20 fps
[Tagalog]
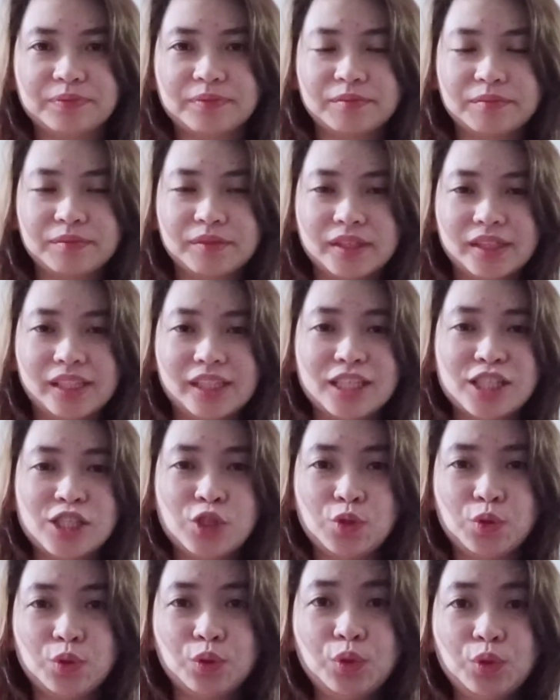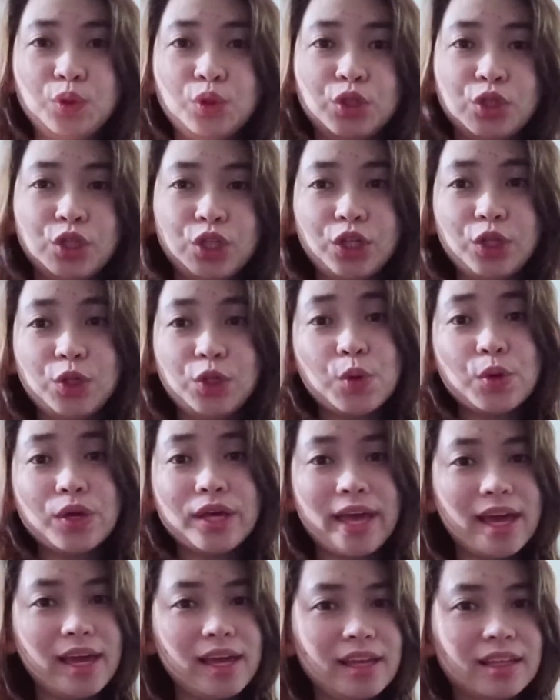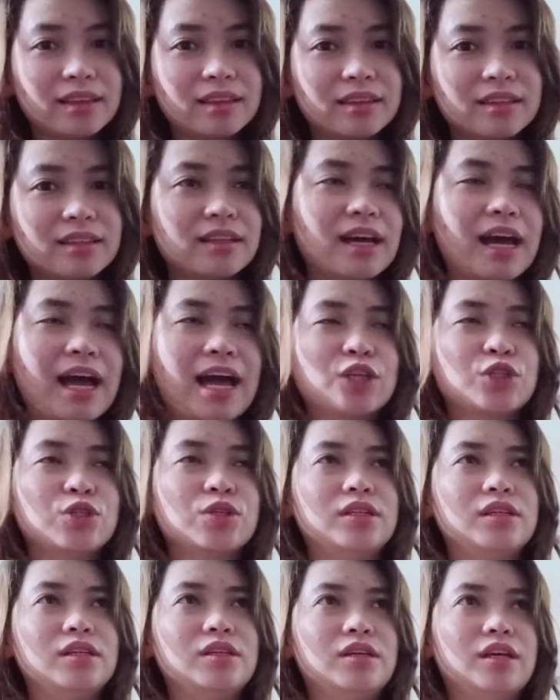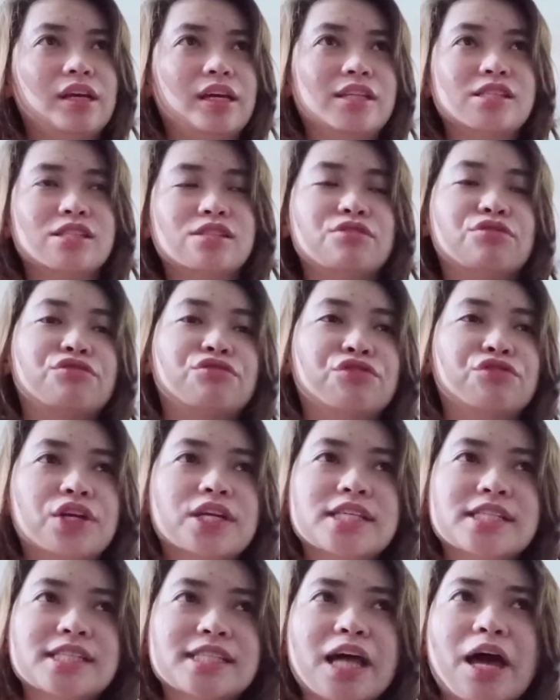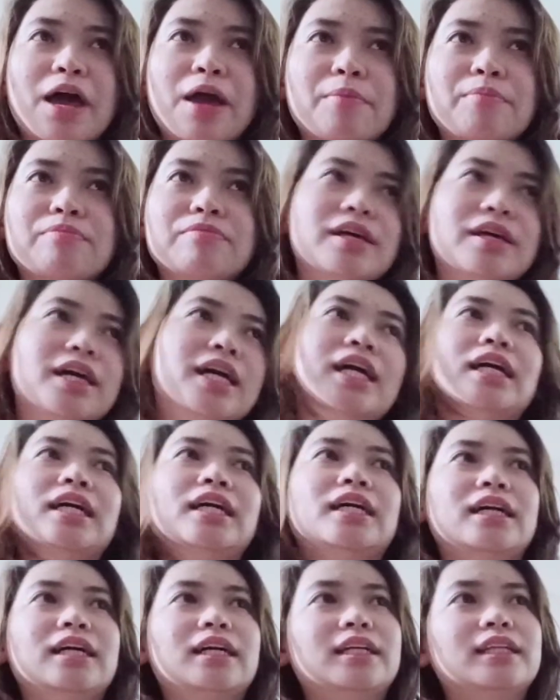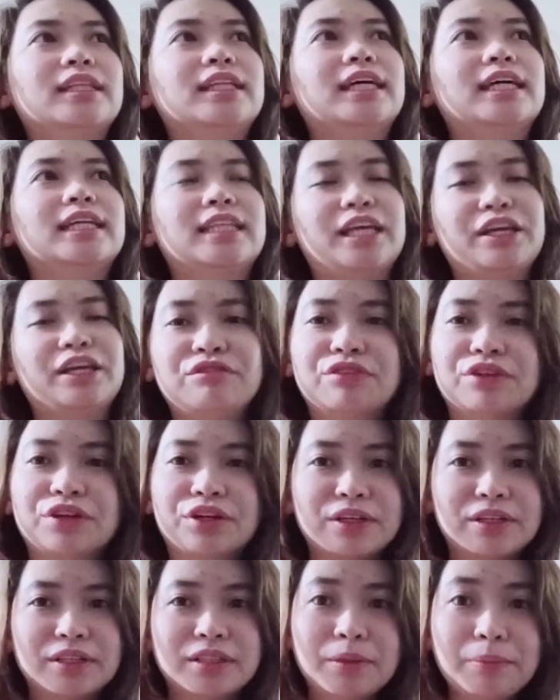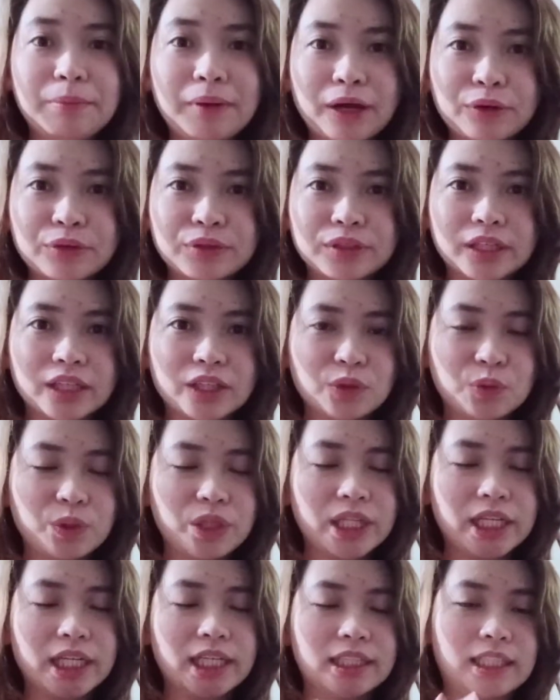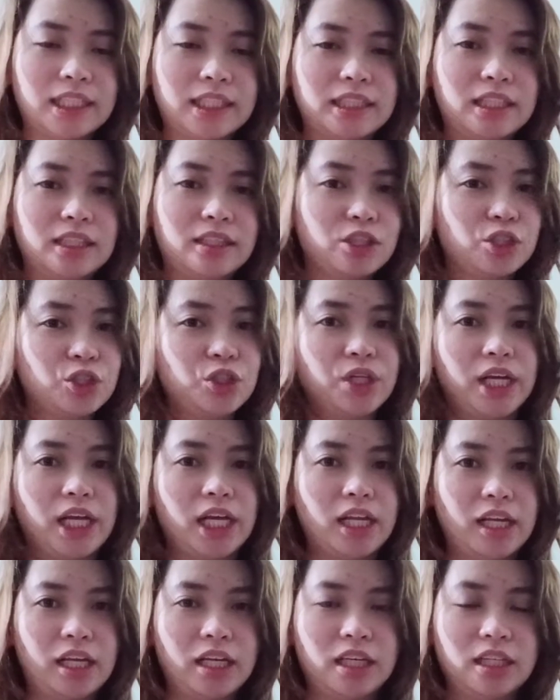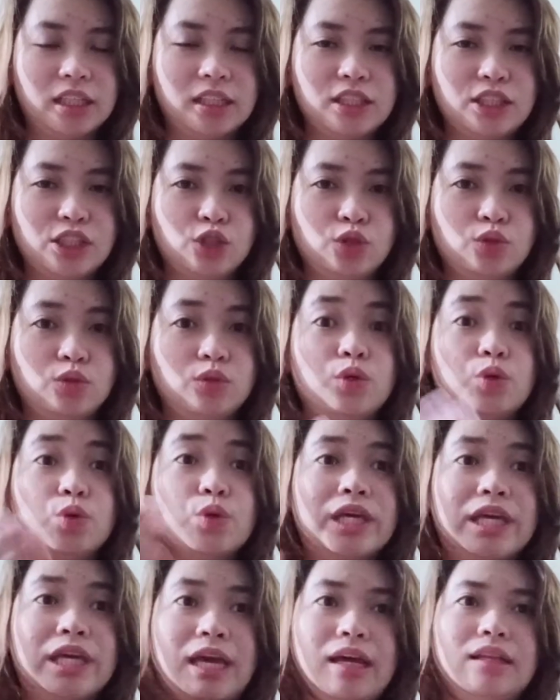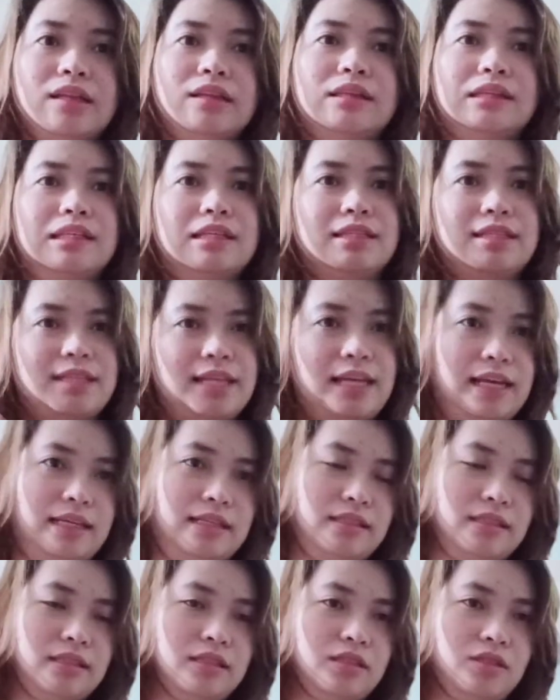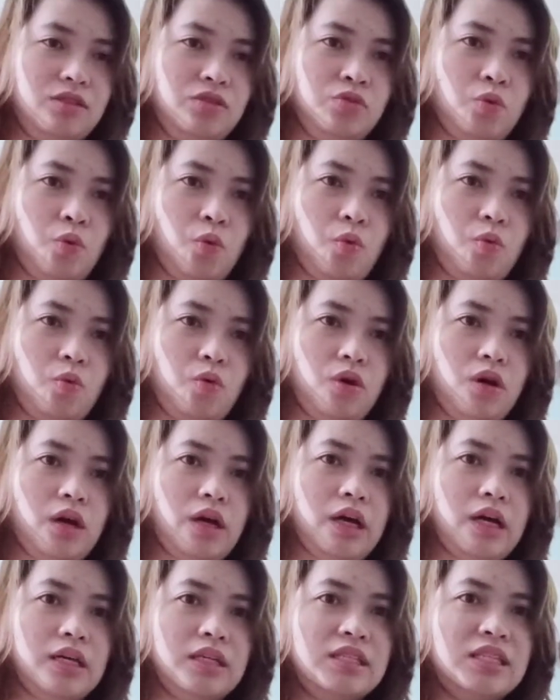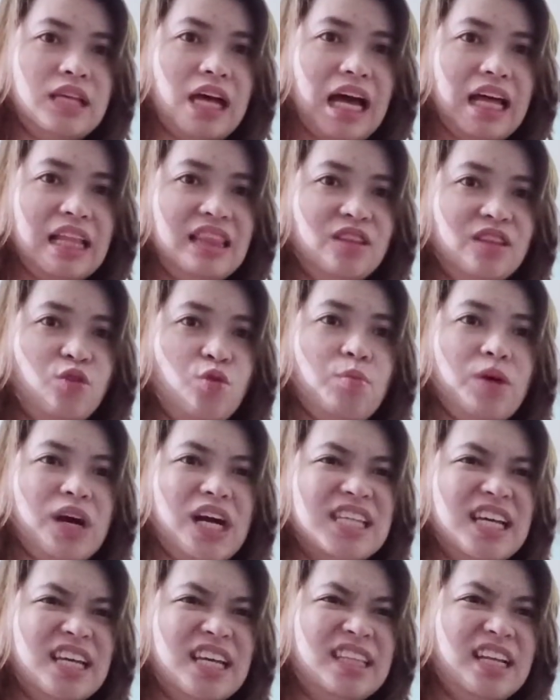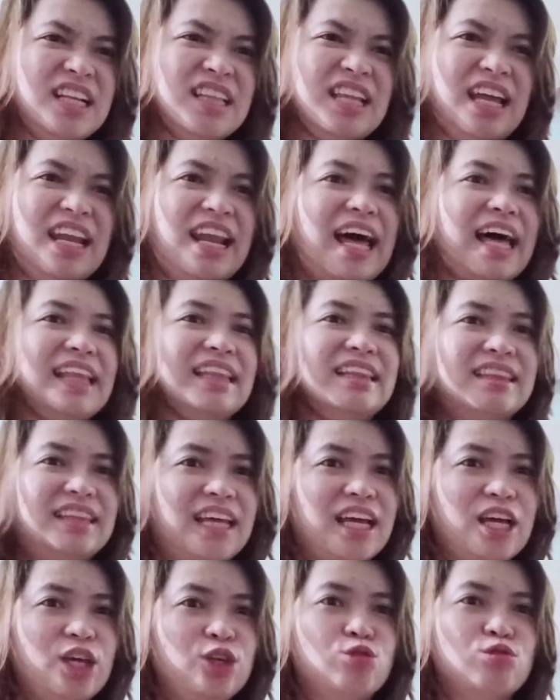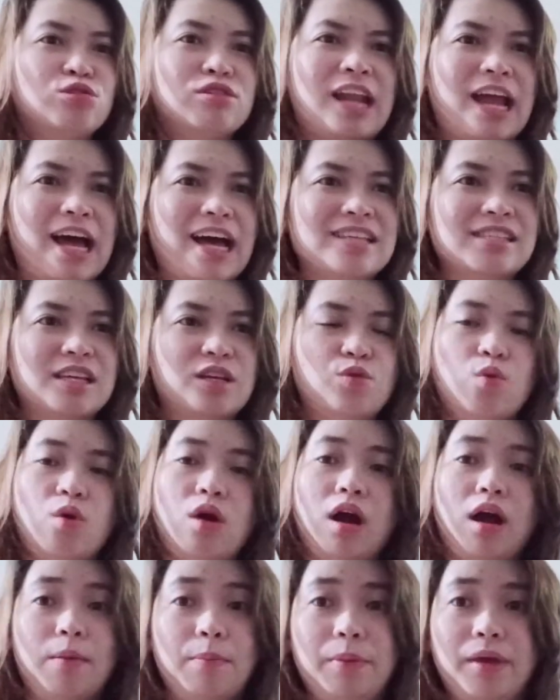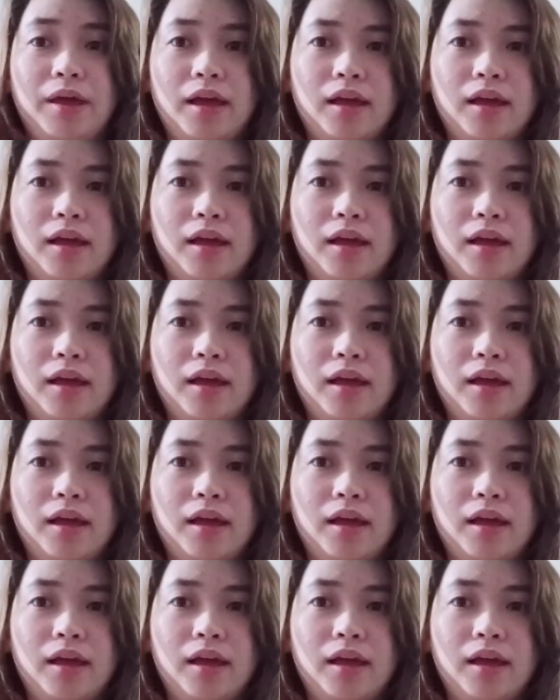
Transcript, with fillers: is to locate. Actually, it's the first time that I've heard about it when I attended the training is to locate the taste. So, saan, kumbaga, saan nagla-landing yung lasa ng kape.